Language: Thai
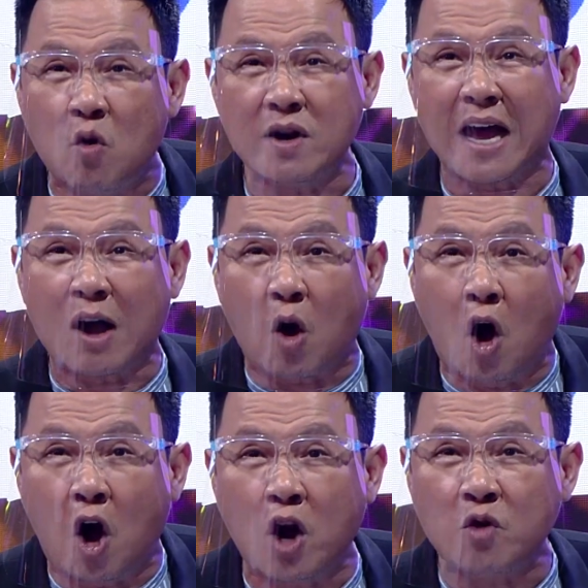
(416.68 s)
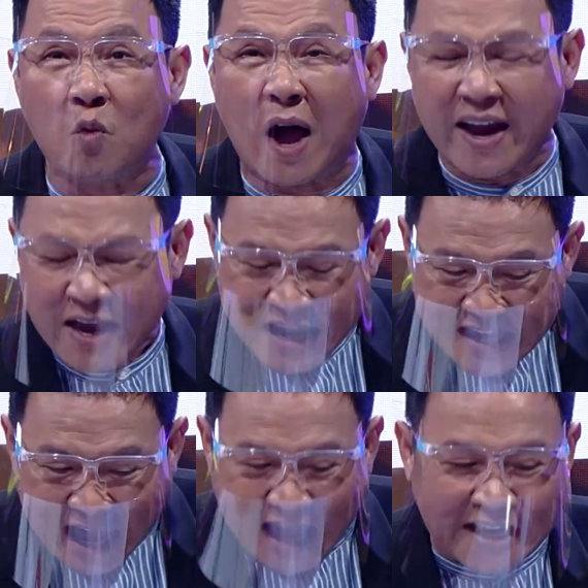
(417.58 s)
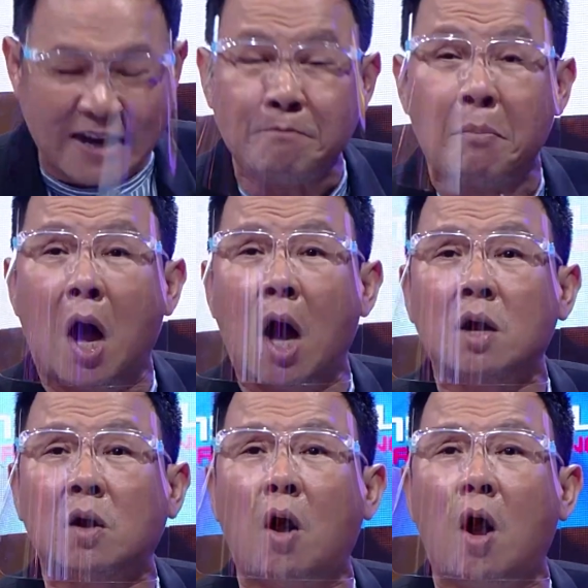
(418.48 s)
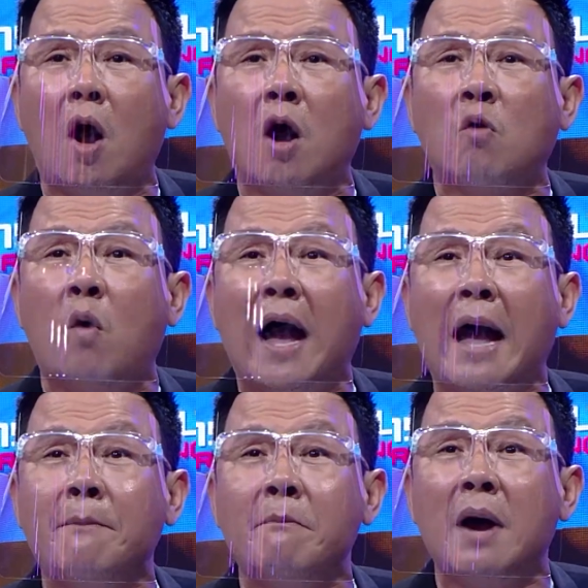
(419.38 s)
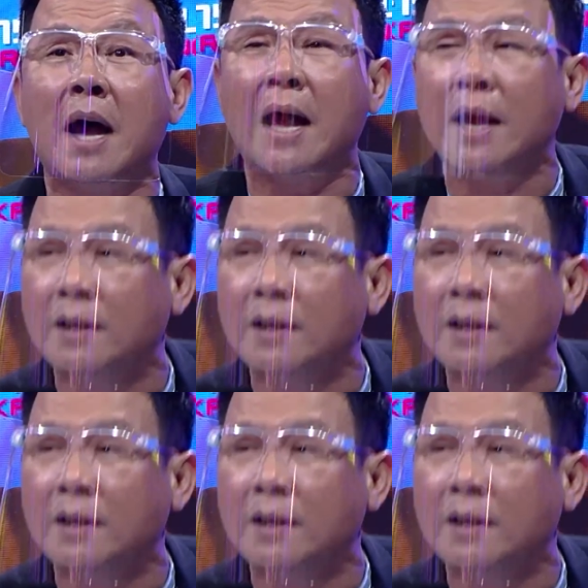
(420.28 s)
ลุงนะโอนไว้ แค่ยินบอกข้อความมา